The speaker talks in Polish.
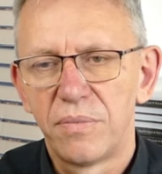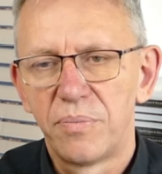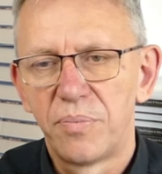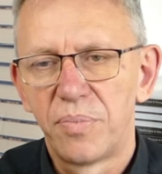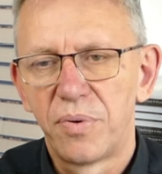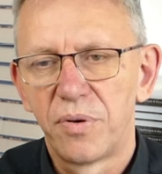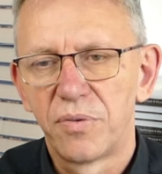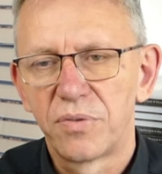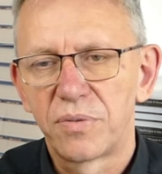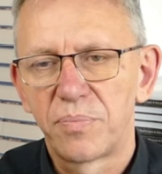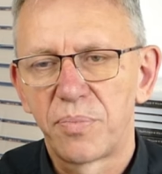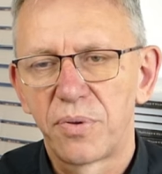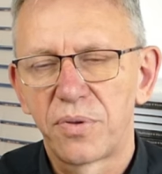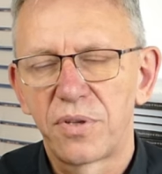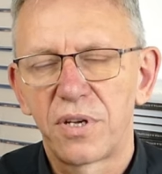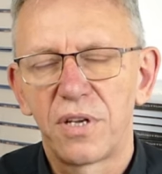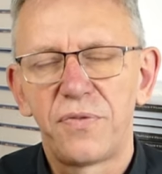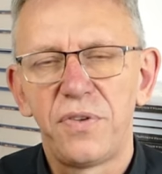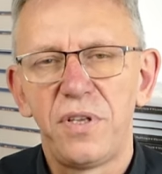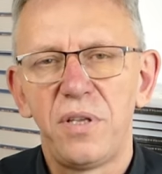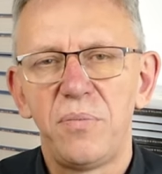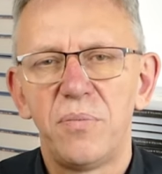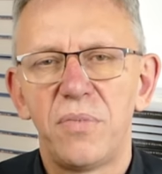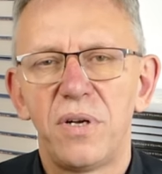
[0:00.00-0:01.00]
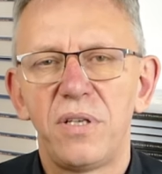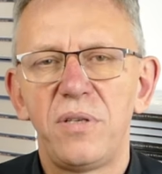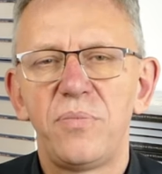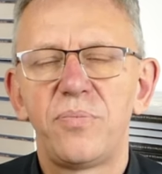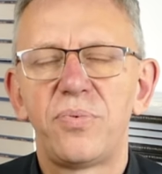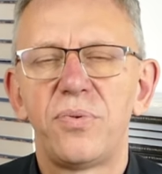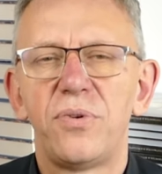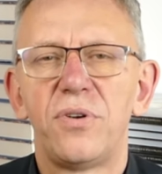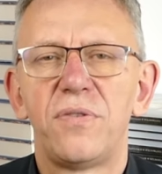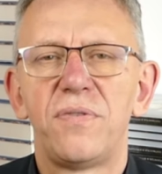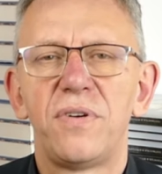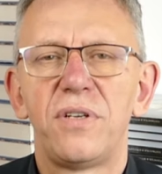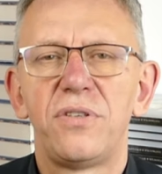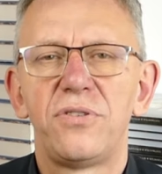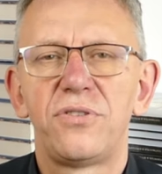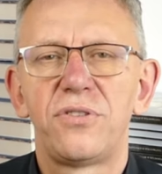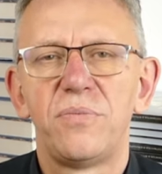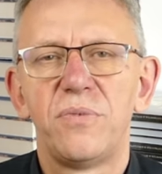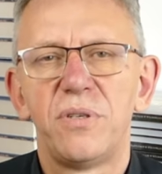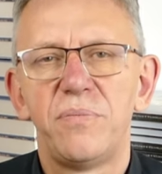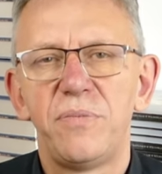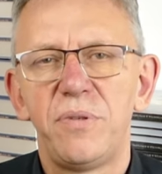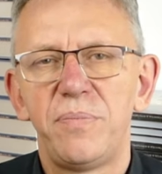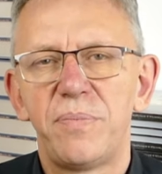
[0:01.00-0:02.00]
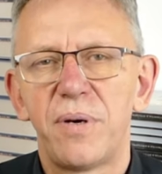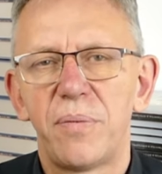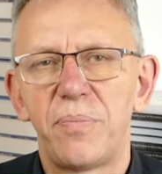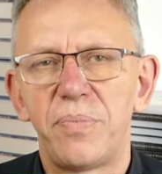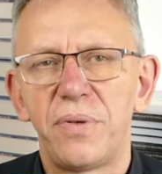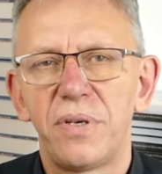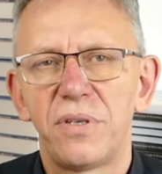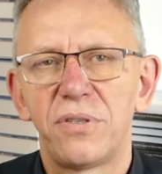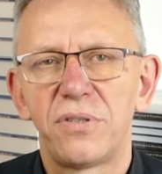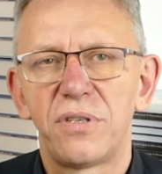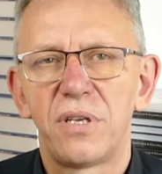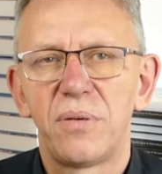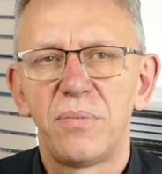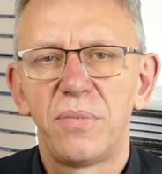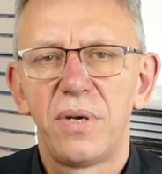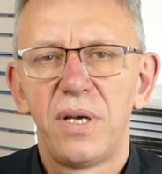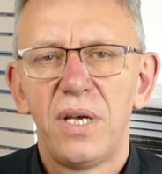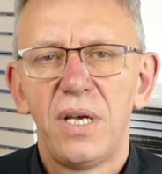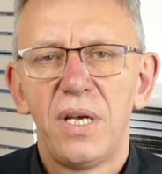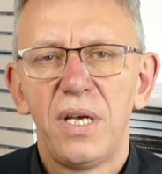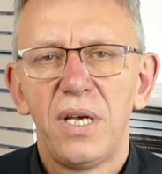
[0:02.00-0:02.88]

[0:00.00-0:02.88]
e, potrafili manipulować Rzymem i papieżem,